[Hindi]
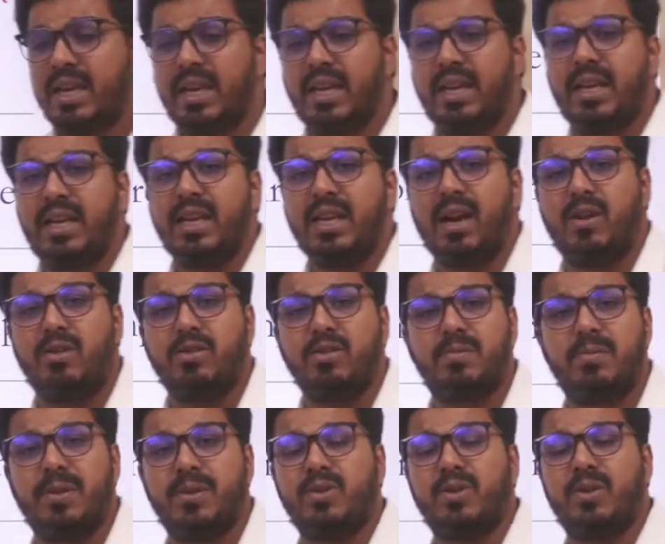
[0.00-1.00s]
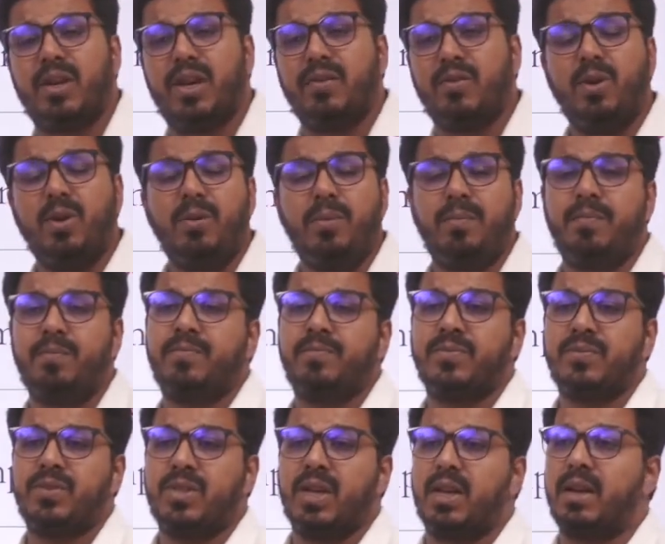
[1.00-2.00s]
इन्हीं ग्राउंड्स पे जो है वो
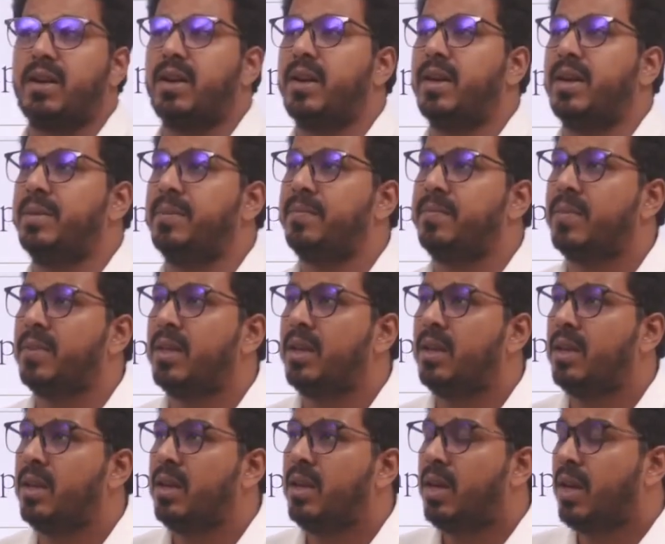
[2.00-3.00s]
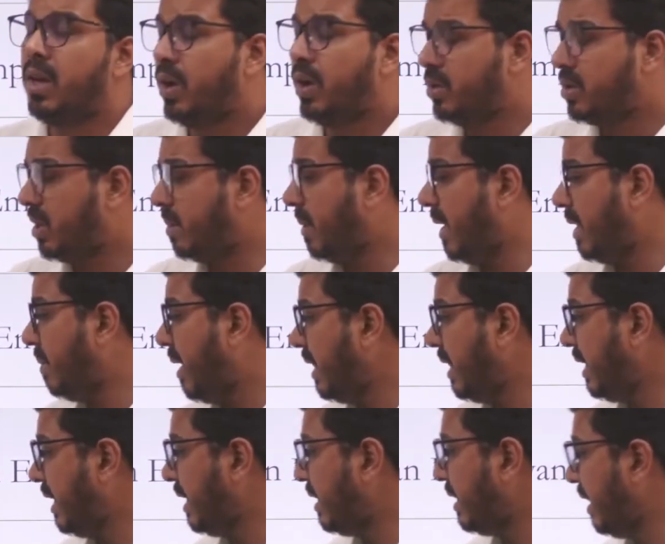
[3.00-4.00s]
चल रहा है उसके बाद
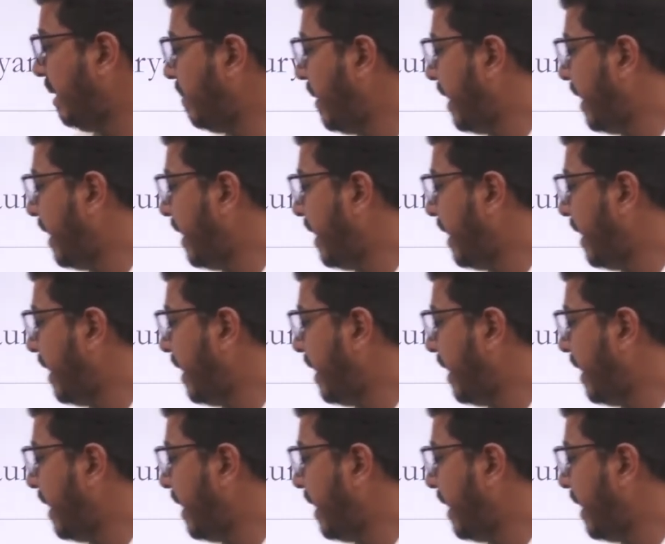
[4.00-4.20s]
बात करते हैं